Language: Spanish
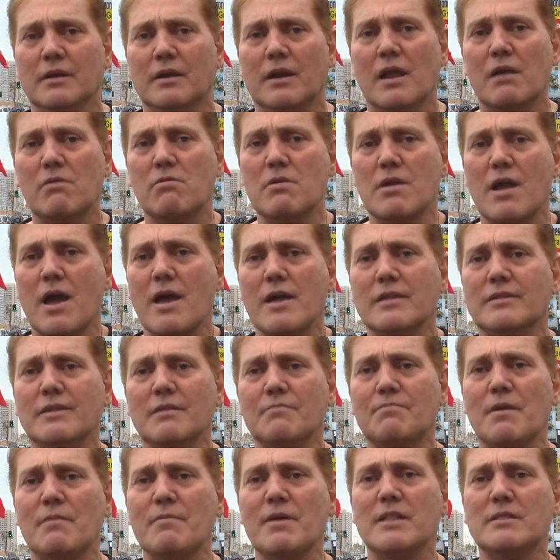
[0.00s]
la Junave
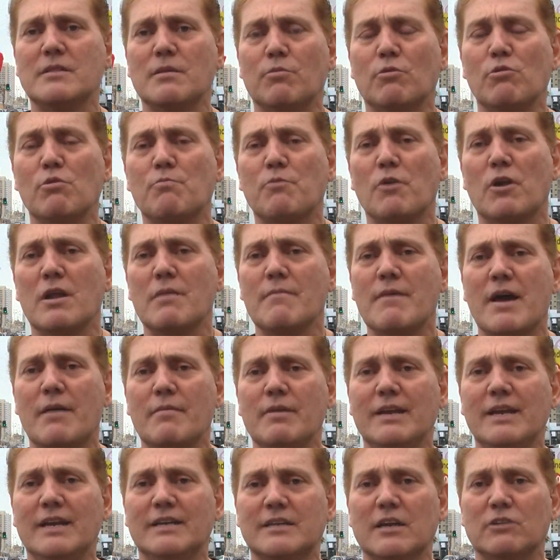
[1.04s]
simplemente por un problema de
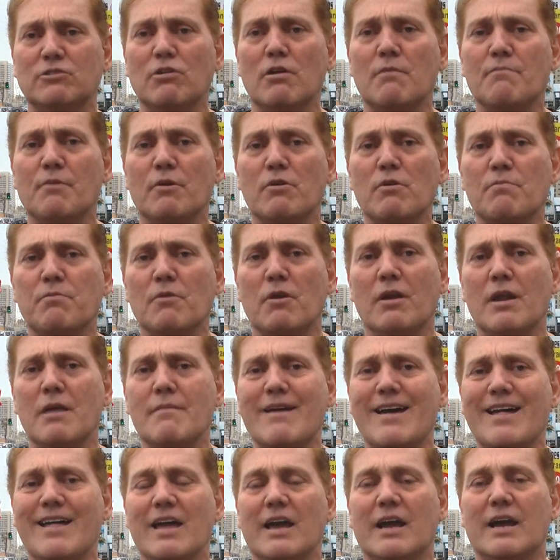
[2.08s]
administración, por un
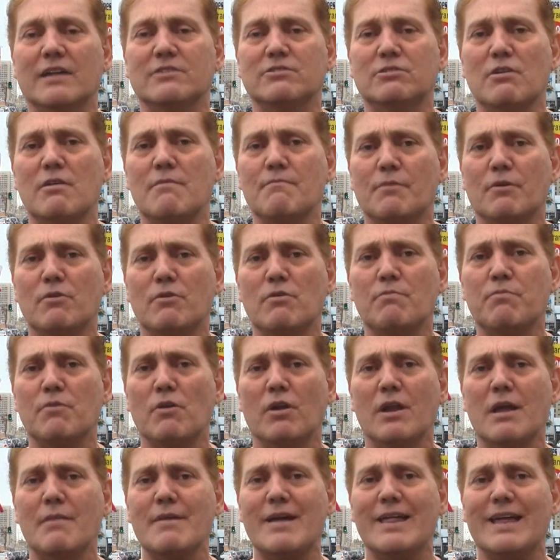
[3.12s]
problema de dejación, por un
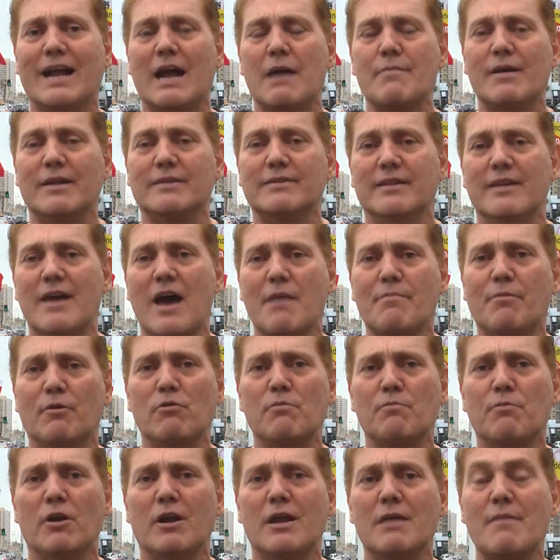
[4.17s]
problema de capacidad, por
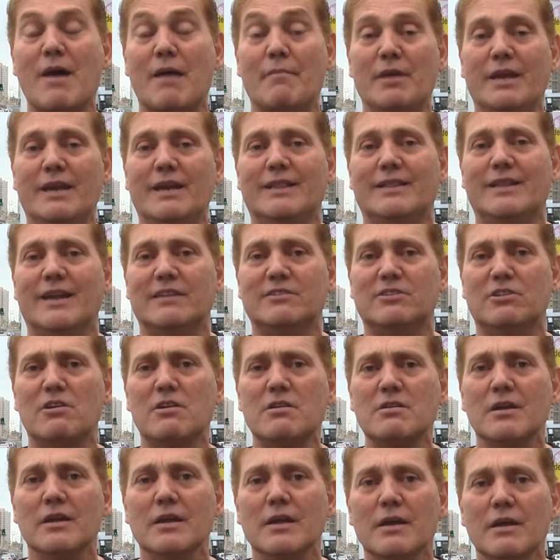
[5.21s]
un problema de
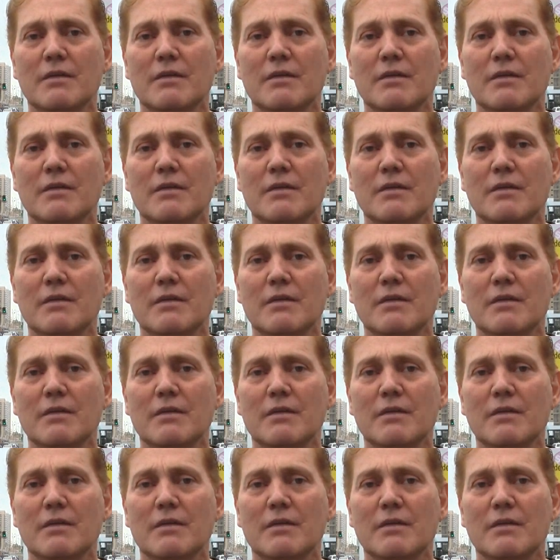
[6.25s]
administración,